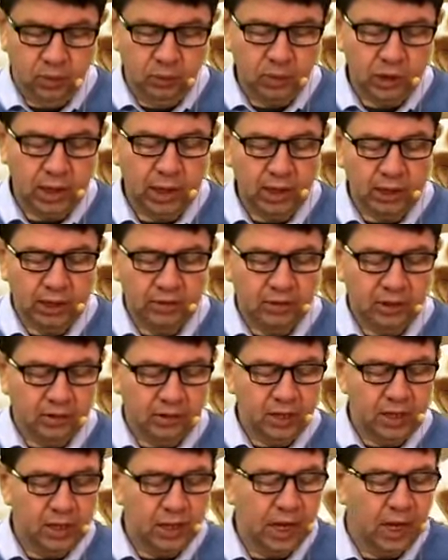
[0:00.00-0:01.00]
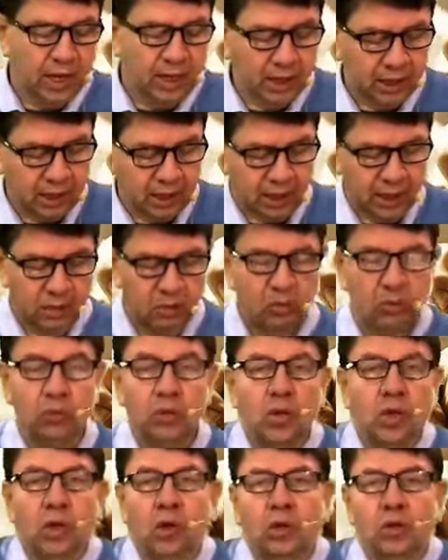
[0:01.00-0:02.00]
Y mucha gente dice, sí, hay que tener
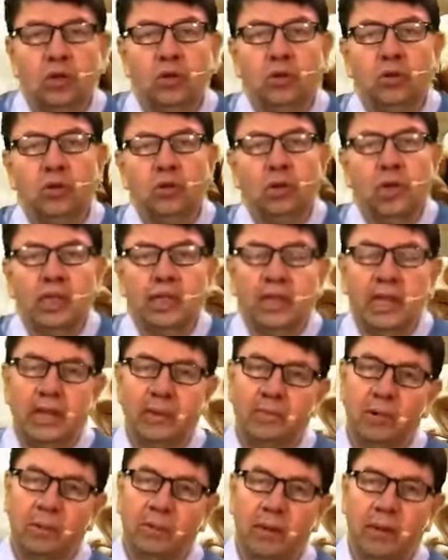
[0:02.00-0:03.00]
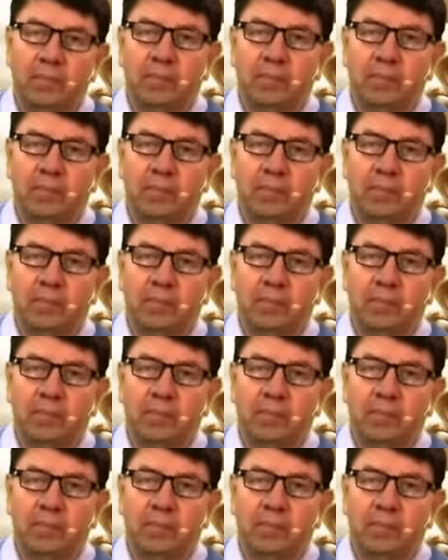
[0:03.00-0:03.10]
un, yo, yo le temo a